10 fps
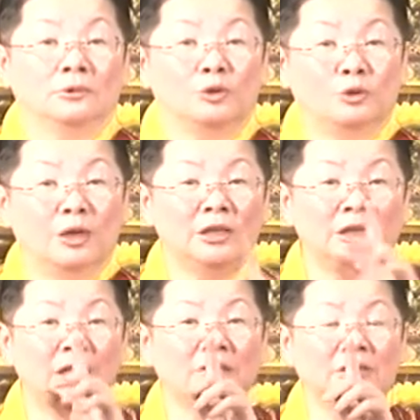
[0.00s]
所以
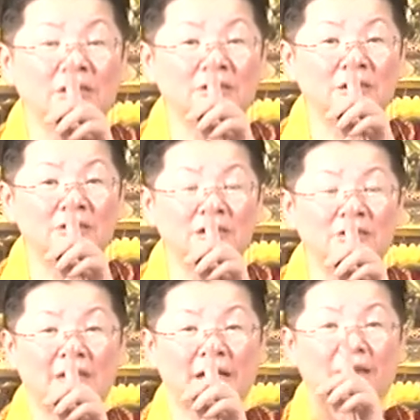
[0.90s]
你要得人
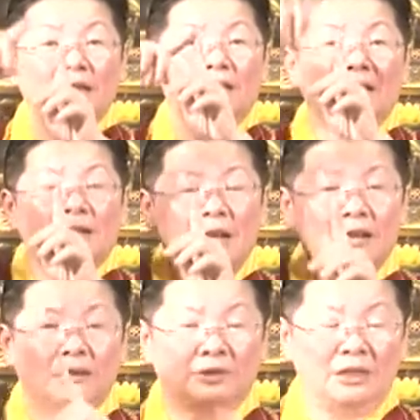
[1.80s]
间财要看
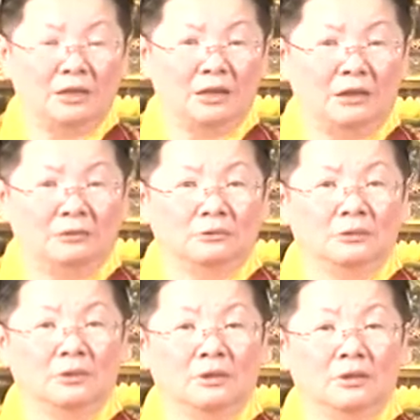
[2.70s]
老天呐，
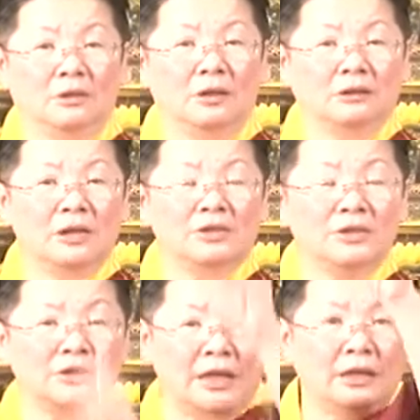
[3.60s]
老天
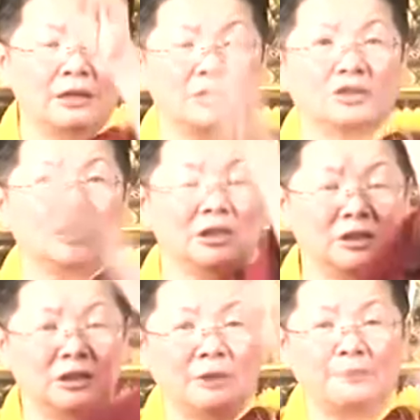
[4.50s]
是谁？是你
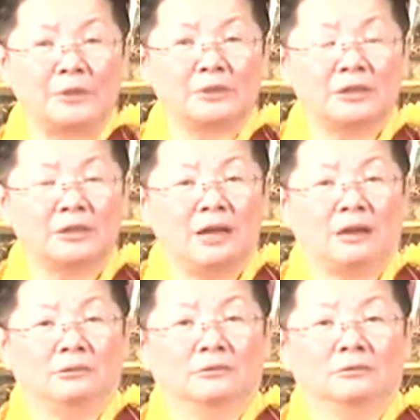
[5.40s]
自己本身呐，